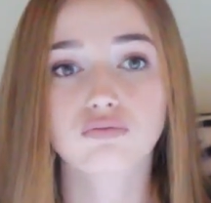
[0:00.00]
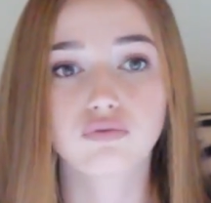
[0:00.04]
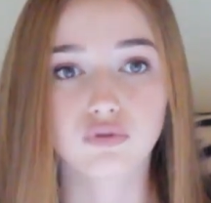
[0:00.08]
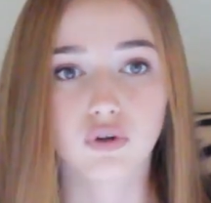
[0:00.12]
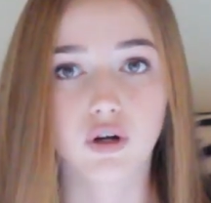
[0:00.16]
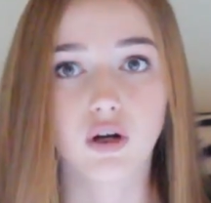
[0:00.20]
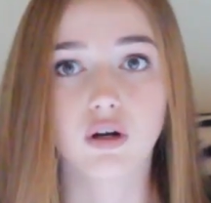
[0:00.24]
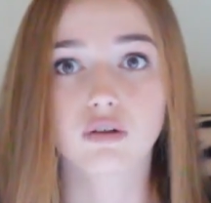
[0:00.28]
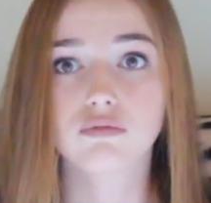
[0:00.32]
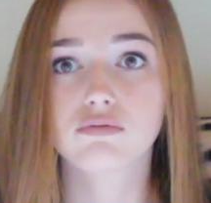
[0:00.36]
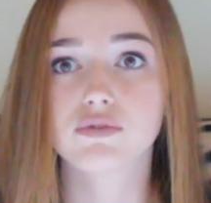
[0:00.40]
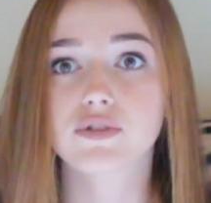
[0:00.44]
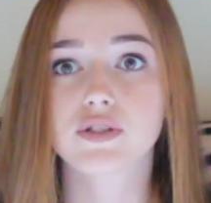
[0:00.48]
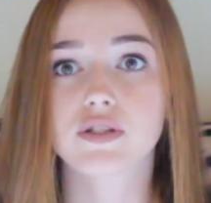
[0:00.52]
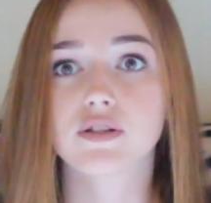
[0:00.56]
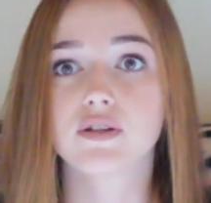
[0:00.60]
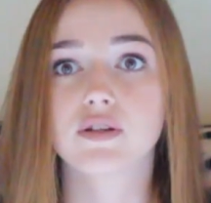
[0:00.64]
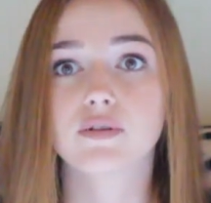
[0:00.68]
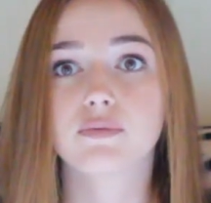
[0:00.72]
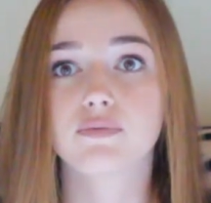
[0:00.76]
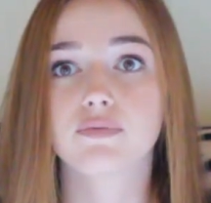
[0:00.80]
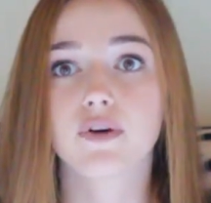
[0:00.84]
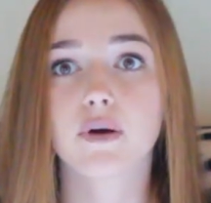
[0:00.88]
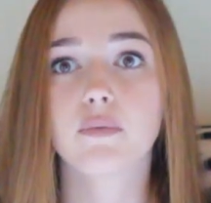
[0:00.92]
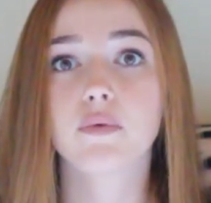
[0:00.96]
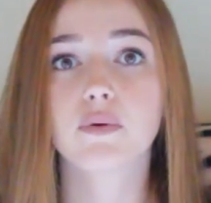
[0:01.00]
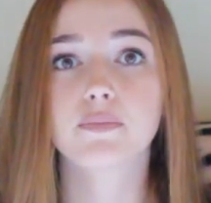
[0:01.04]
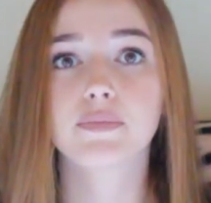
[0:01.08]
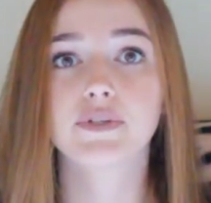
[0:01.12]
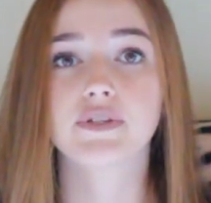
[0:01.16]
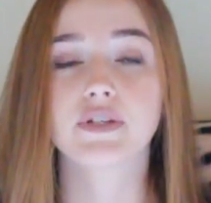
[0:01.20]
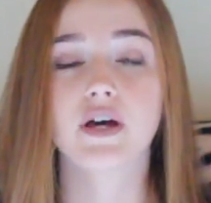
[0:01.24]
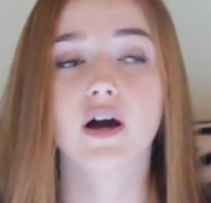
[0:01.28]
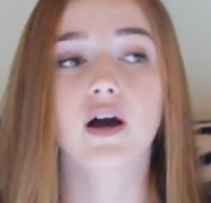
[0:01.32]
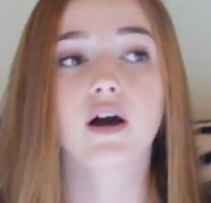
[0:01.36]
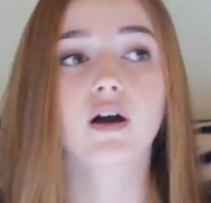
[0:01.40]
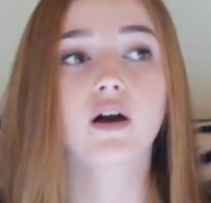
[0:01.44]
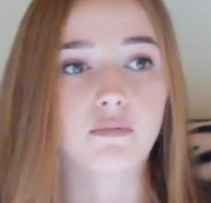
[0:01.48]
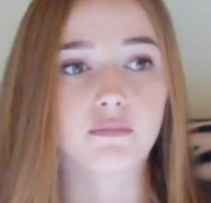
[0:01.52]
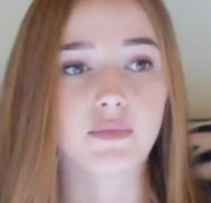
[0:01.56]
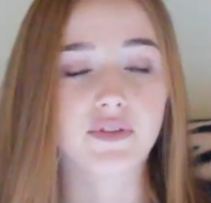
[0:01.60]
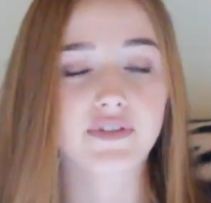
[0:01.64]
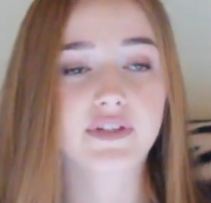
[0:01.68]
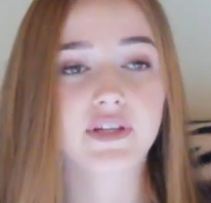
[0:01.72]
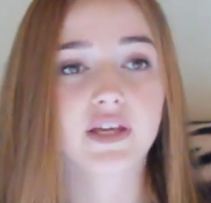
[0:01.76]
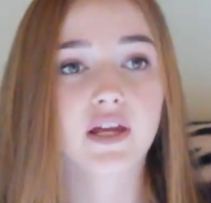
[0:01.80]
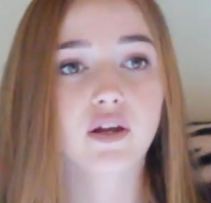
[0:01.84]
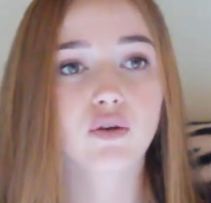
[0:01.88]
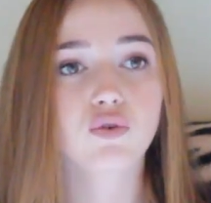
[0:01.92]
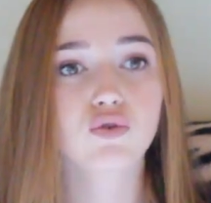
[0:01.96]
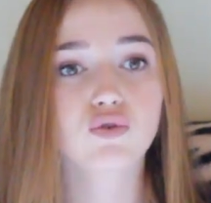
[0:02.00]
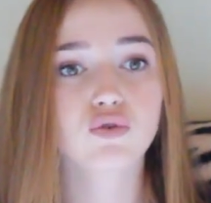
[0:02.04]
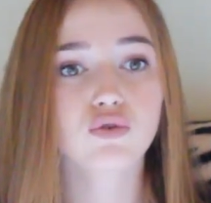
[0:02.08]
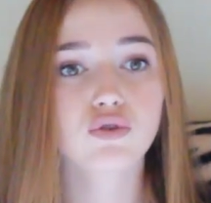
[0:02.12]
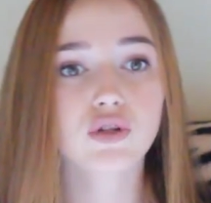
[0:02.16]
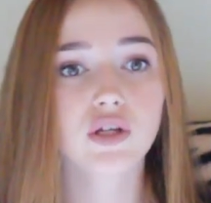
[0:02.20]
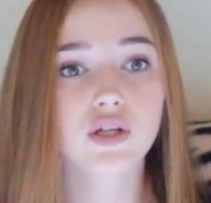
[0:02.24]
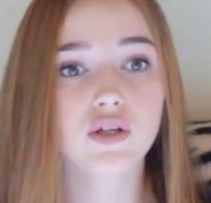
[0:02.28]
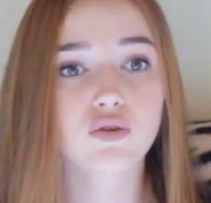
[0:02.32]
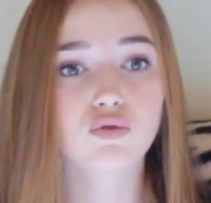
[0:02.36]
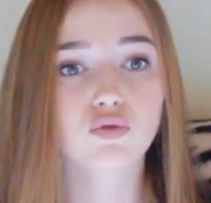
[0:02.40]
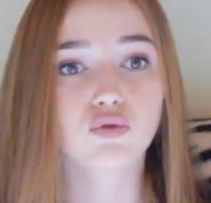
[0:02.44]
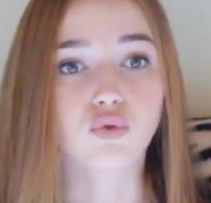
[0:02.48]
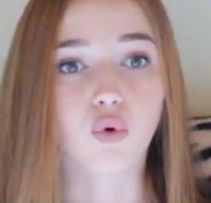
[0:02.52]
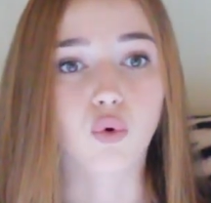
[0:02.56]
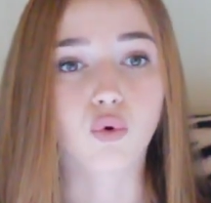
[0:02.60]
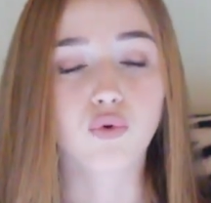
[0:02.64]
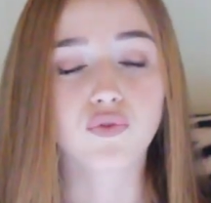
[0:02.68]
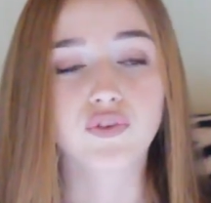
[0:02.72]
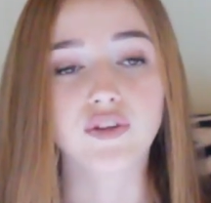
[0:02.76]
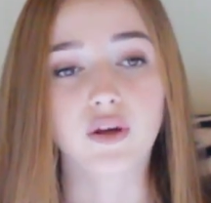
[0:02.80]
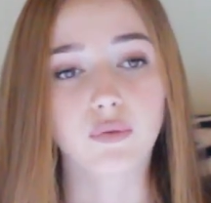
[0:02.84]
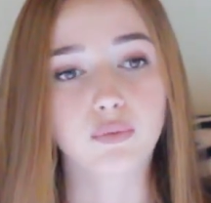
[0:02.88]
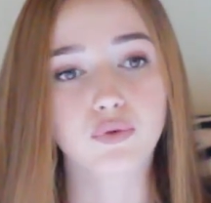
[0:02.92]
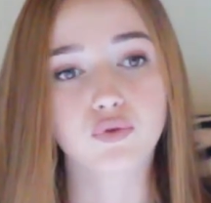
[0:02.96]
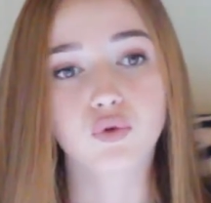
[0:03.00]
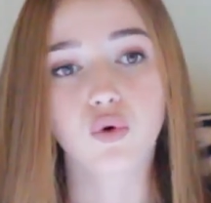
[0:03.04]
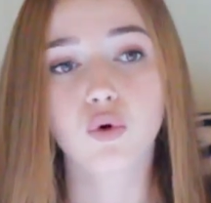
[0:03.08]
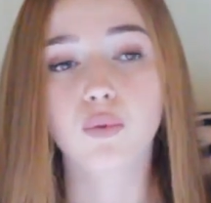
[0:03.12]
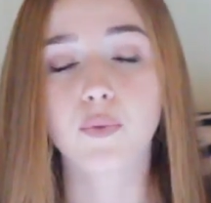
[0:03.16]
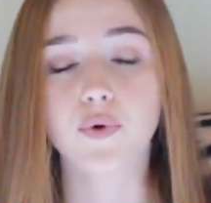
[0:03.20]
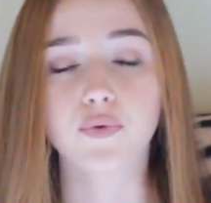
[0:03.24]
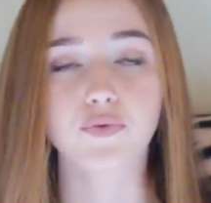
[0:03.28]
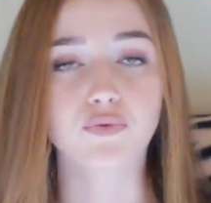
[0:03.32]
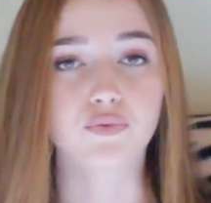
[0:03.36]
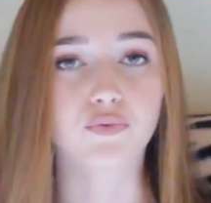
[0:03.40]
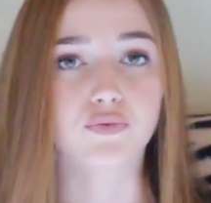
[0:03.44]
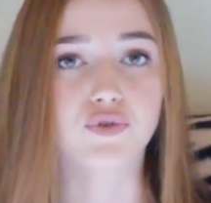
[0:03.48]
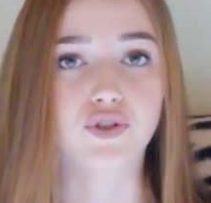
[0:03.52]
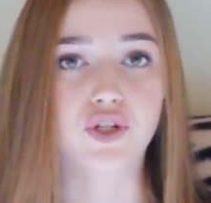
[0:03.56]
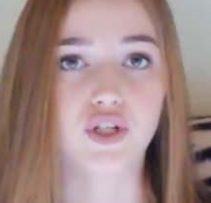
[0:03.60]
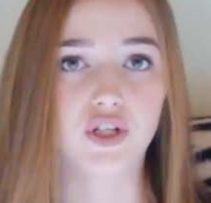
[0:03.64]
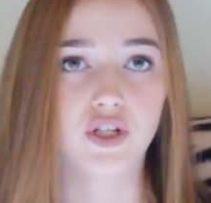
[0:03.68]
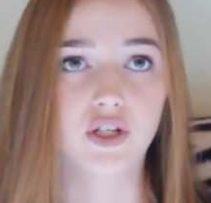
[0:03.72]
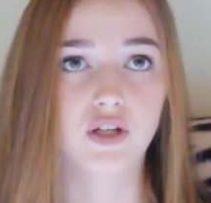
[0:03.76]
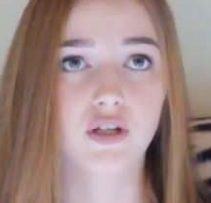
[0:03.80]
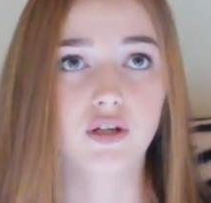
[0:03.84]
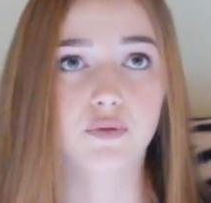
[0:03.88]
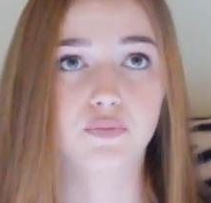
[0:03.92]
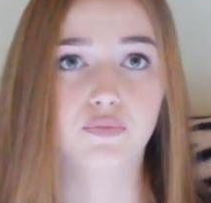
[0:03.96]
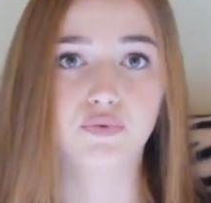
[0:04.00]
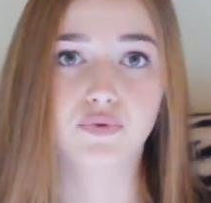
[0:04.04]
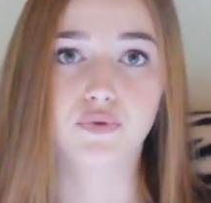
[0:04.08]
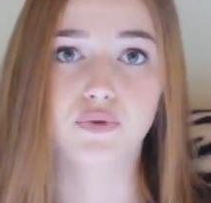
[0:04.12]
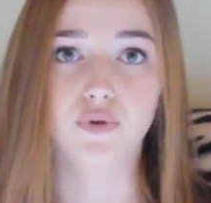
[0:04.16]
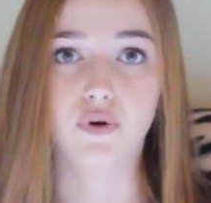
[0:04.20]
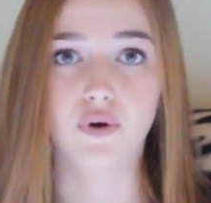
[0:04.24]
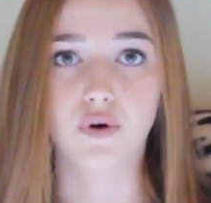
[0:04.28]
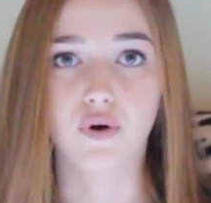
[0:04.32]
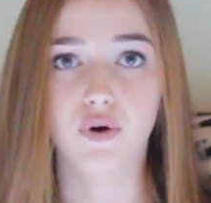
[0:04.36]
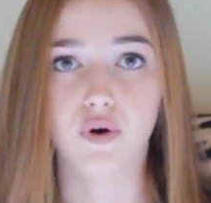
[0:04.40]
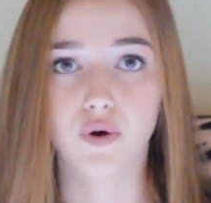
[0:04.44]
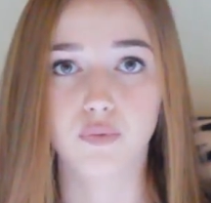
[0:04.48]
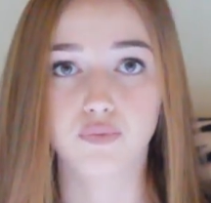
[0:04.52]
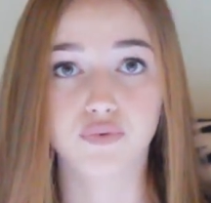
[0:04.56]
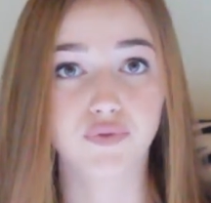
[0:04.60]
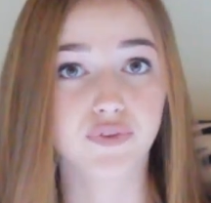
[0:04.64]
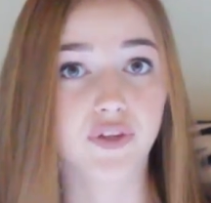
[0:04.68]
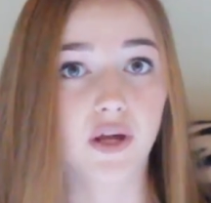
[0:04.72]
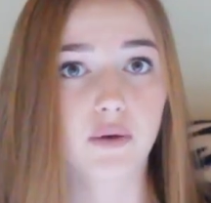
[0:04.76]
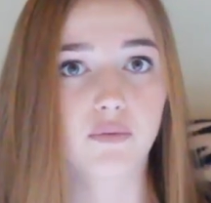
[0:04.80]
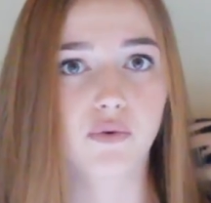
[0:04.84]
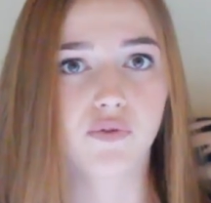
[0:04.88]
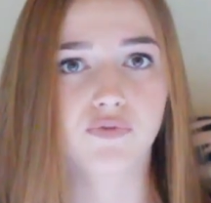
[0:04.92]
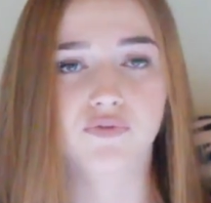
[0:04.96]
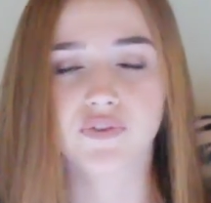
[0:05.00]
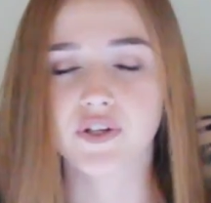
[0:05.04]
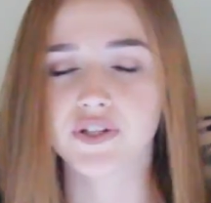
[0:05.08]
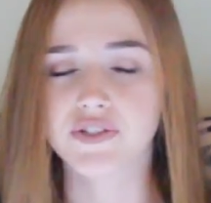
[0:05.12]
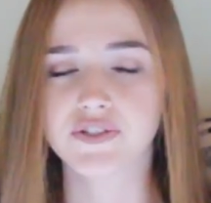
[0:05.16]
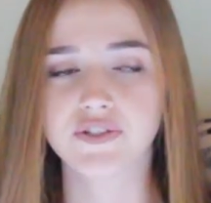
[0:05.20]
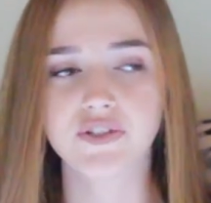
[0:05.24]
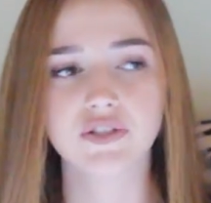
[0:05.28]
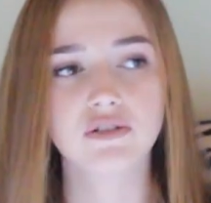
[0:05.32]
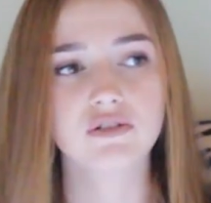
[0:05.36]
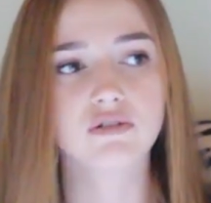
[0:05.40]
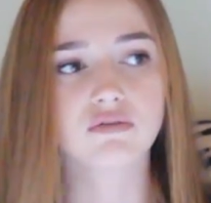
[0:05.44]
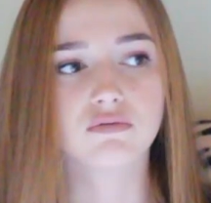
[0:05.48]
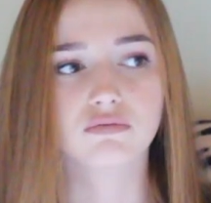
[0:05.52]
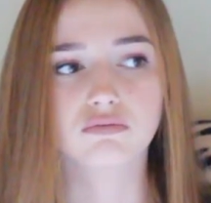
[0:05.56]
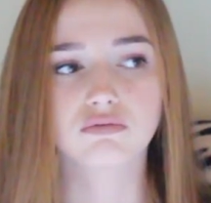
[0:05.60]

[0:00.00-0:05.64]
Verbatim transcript: Voilà, c'est vraiment bizarre, mais c'est quelque chose qui je trouve est un peu trop mensonger et puis, euh, puis tellement facile.